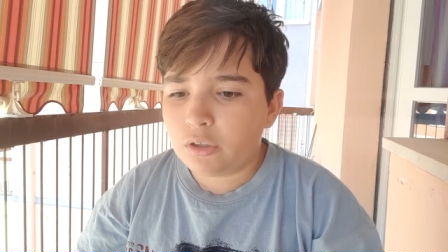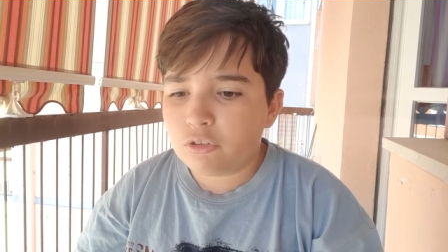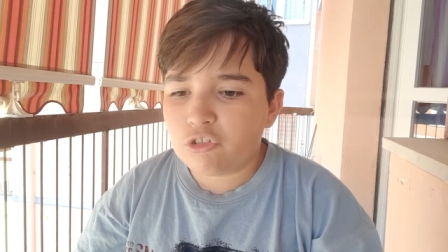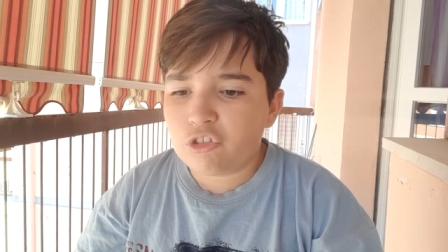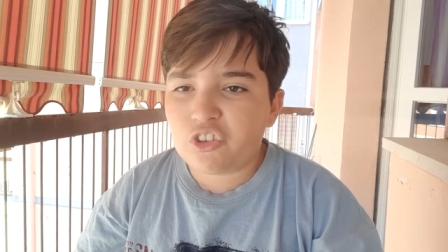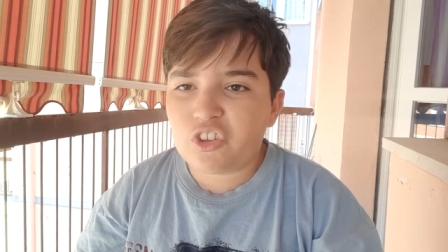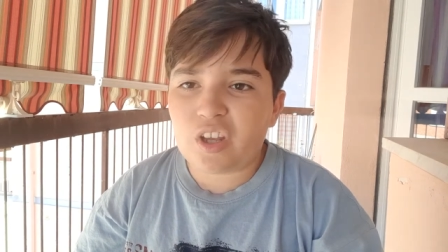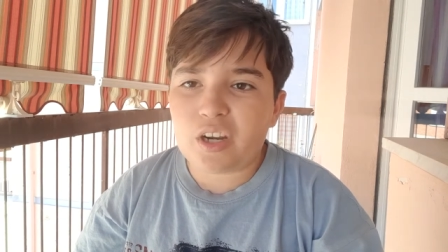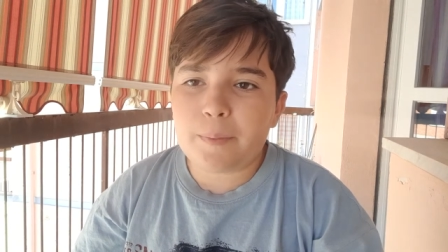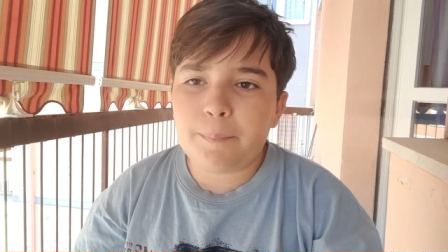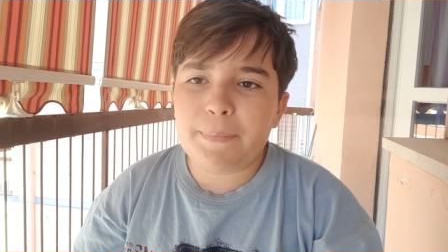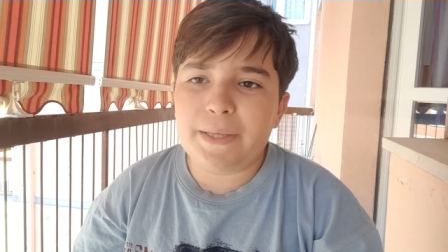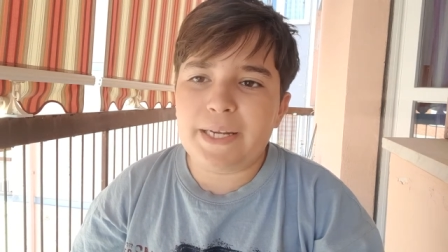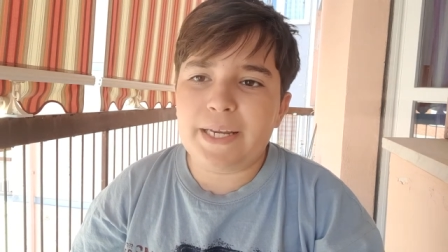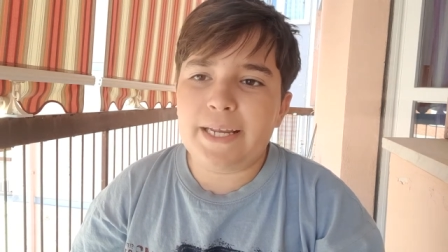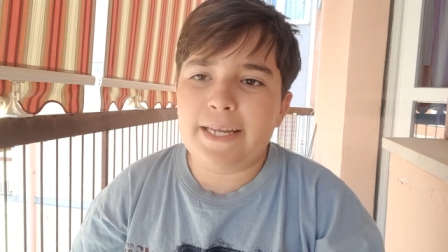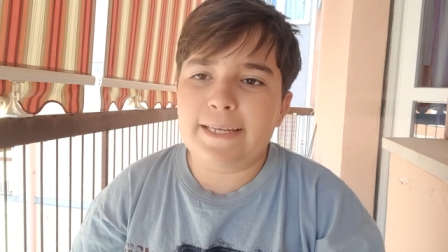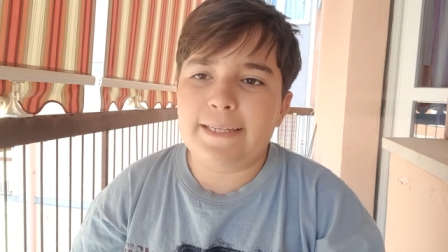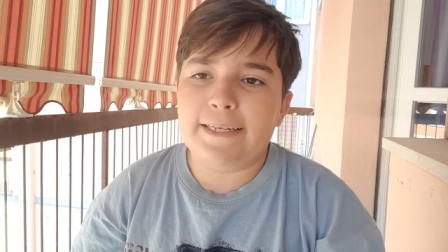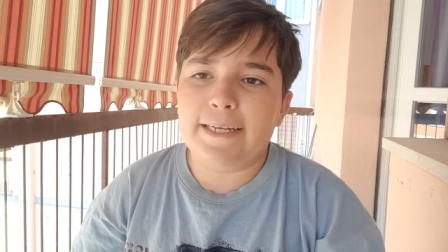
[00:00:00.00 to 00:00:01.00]
ci sarebbe
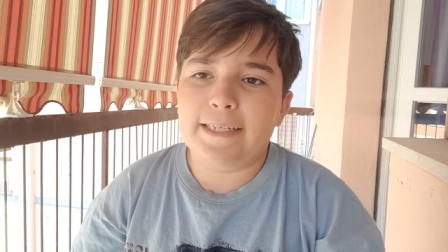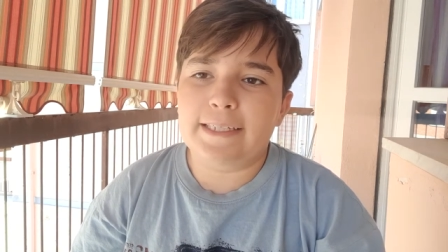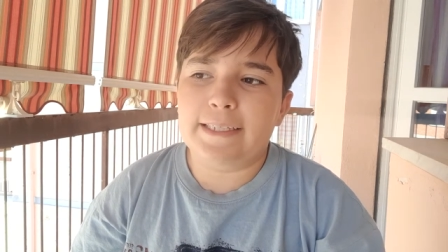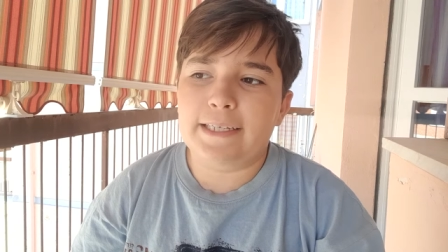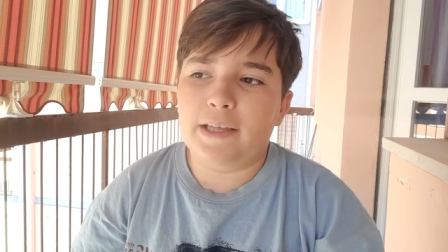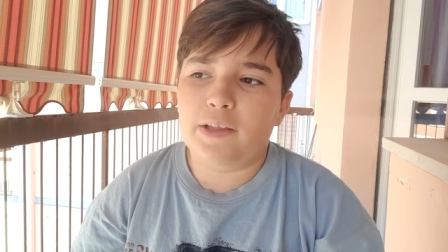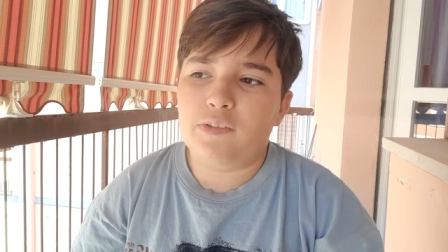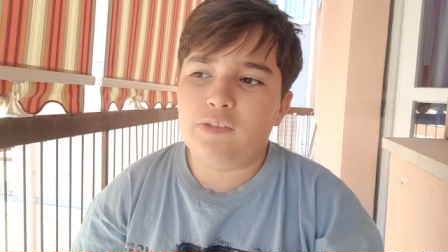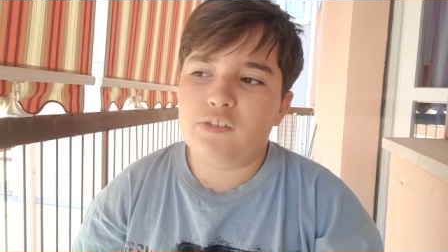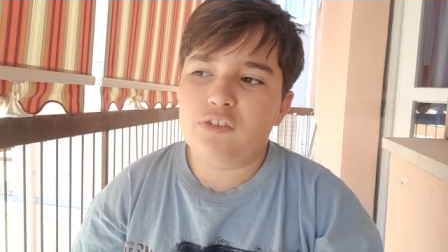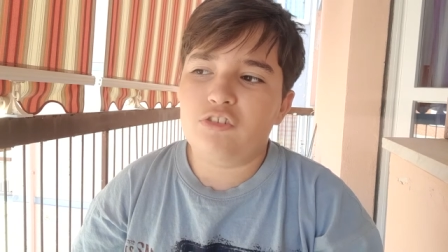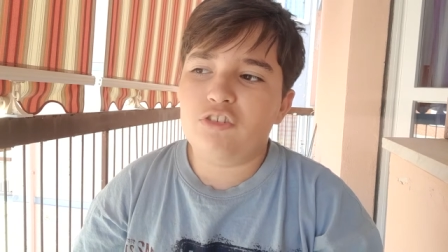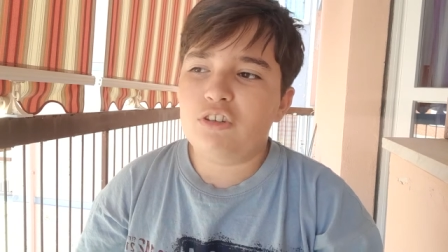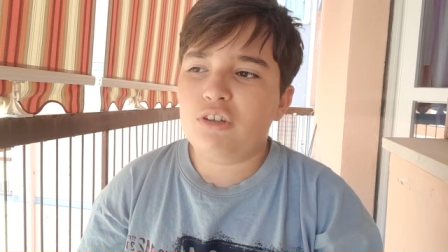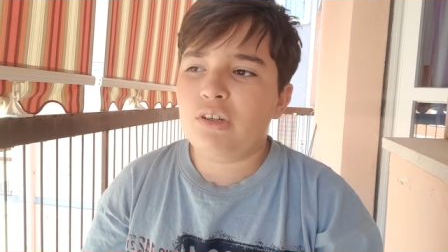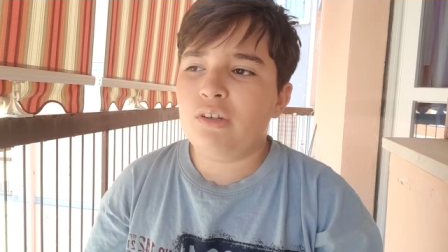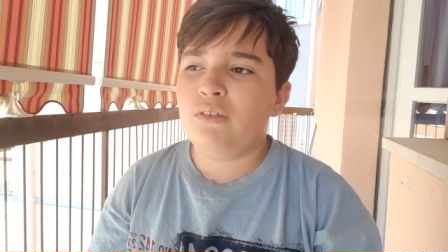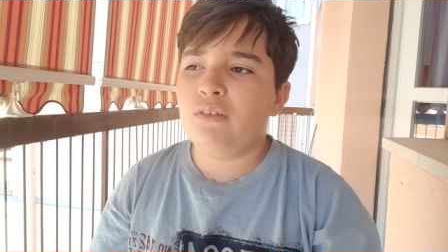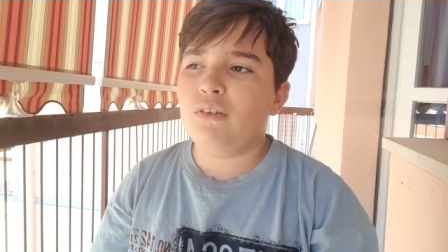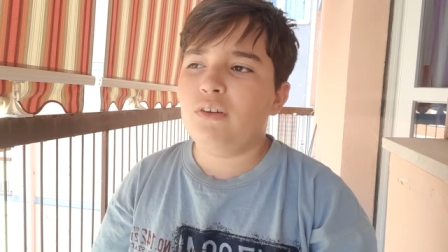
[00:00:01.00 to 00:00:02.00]
Reina, ragazzi.
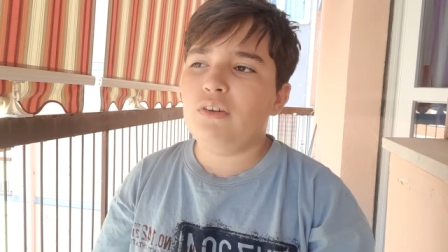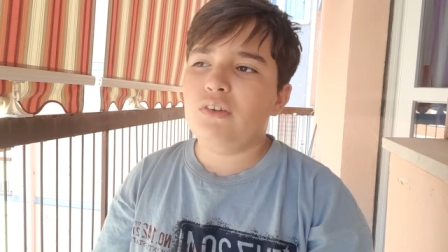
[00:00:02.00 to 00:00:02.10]
Non, non, non,